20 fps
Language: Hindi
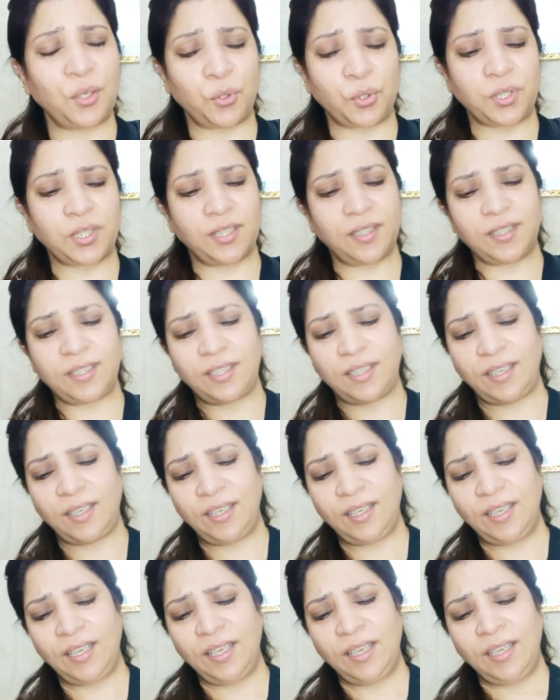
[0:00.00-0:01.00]
लोशन से
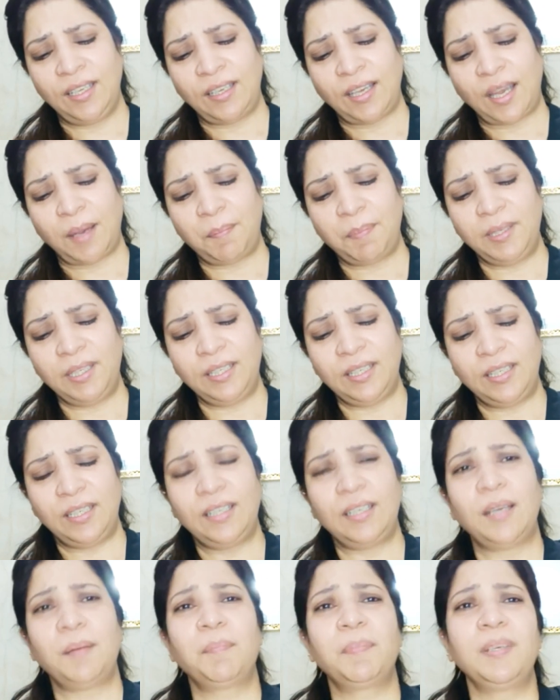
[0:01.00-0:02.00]
अपनी
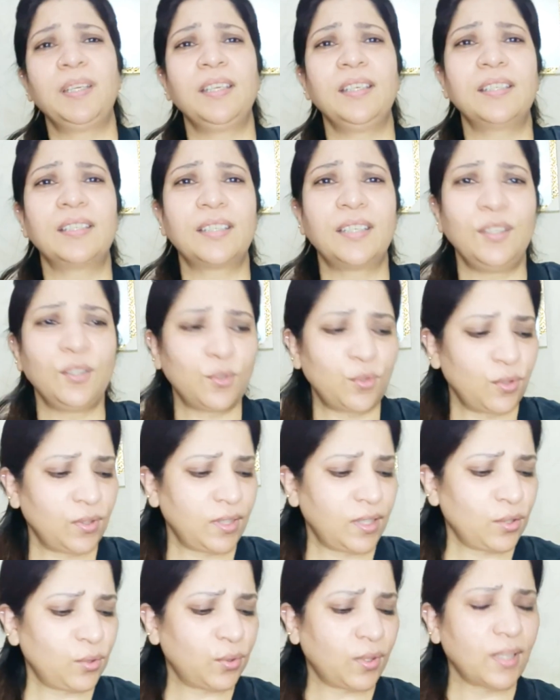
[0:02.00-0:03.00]
अपनी स्किन को
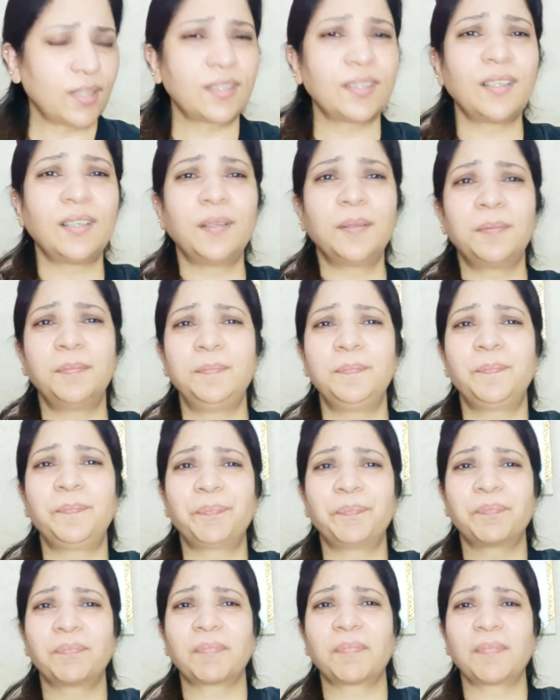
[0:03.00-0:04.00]
ना थोड़ा सा
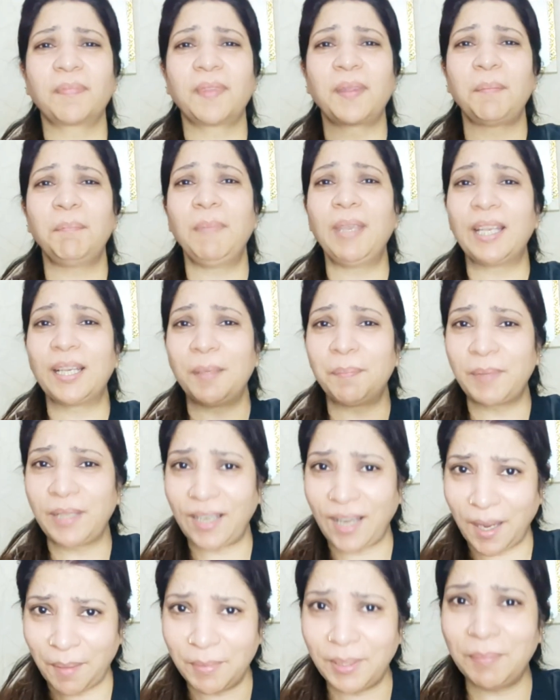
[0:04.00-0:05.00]
मेकअप हम्म,
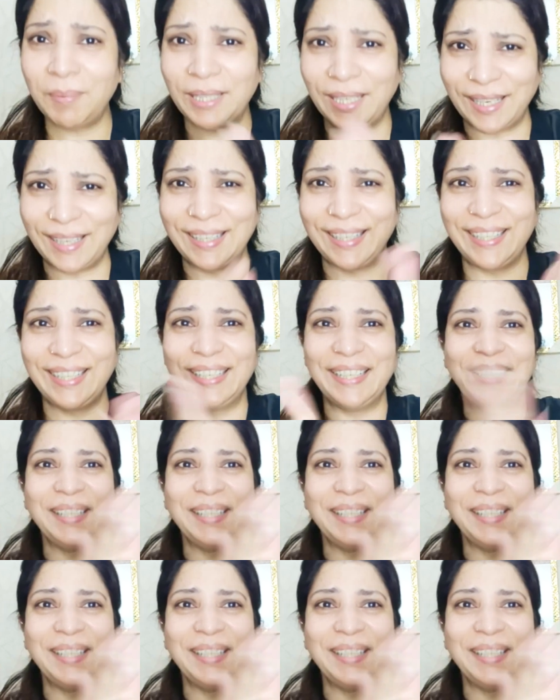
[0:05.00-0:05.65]
के काबिल बना लें